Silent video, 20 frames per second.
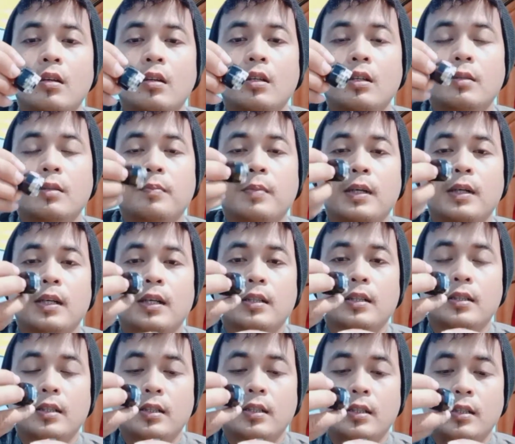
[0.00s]

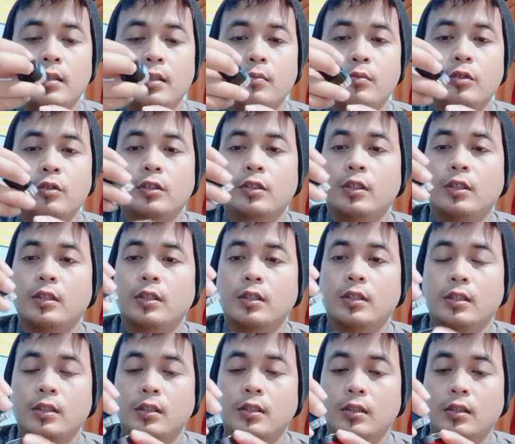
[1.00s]
kepalanya ini ya modnya ini
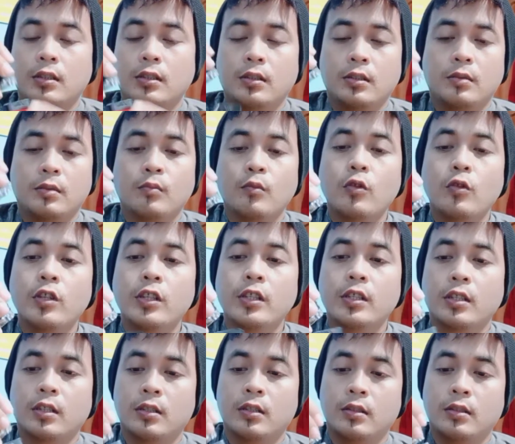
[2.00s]
ke bodinya